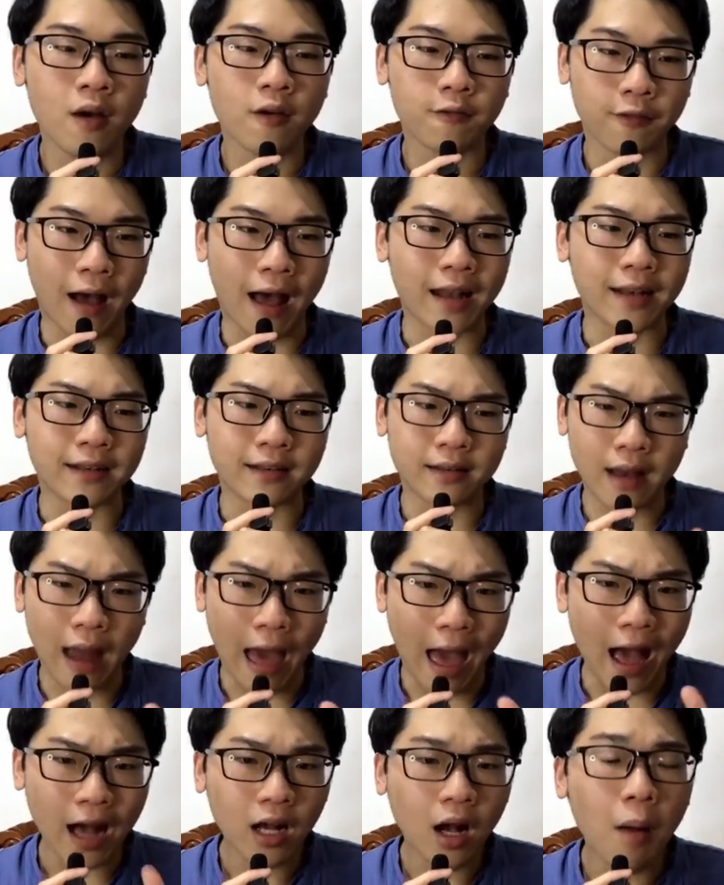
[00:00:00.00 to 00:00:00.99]
và
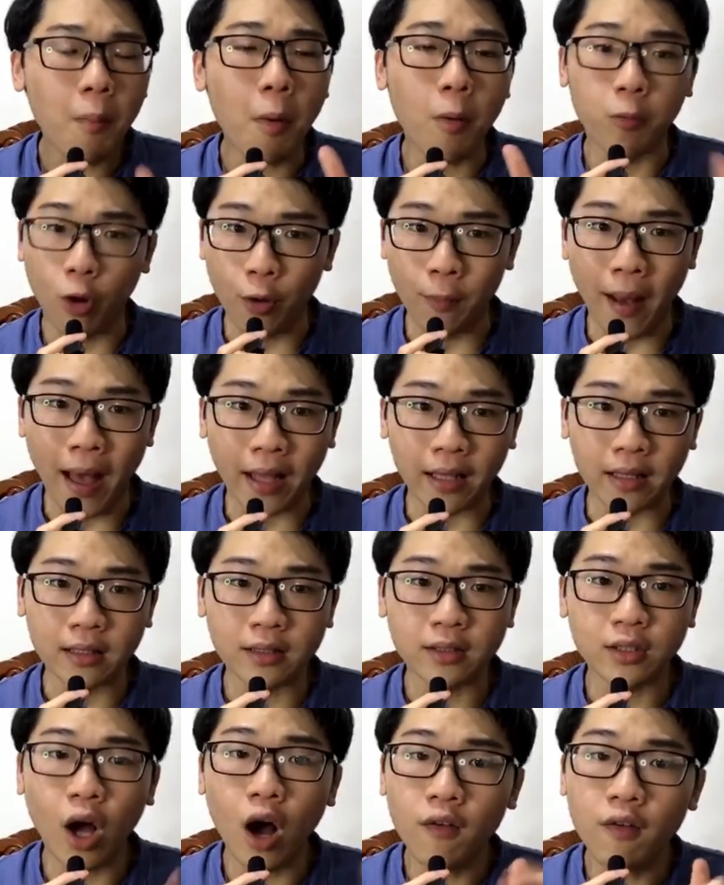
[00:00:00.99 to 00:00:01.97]
đã có một người bạn
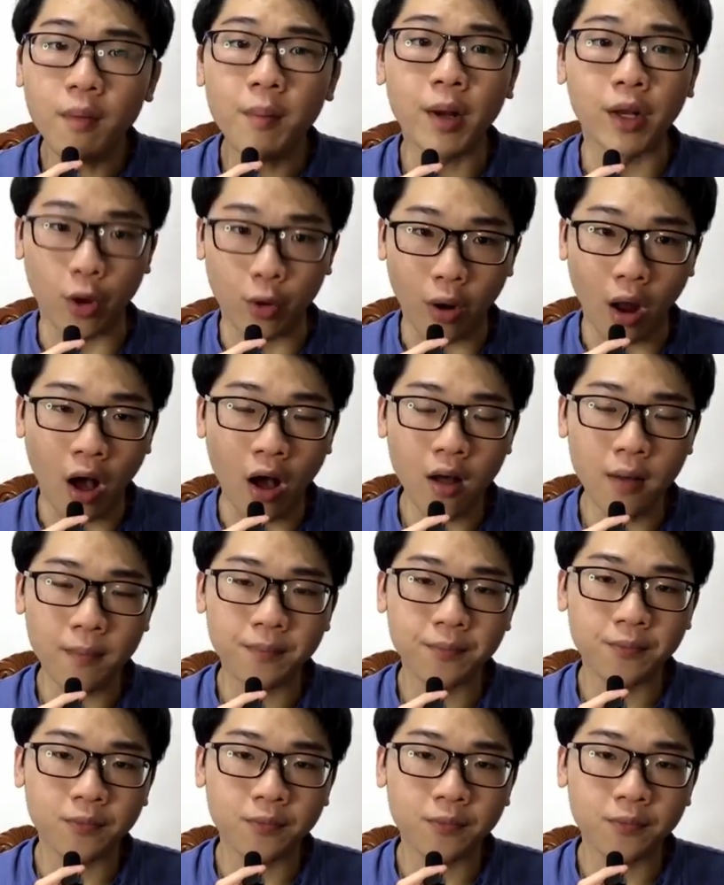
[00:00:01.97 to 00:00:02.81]
nói với mình điều đó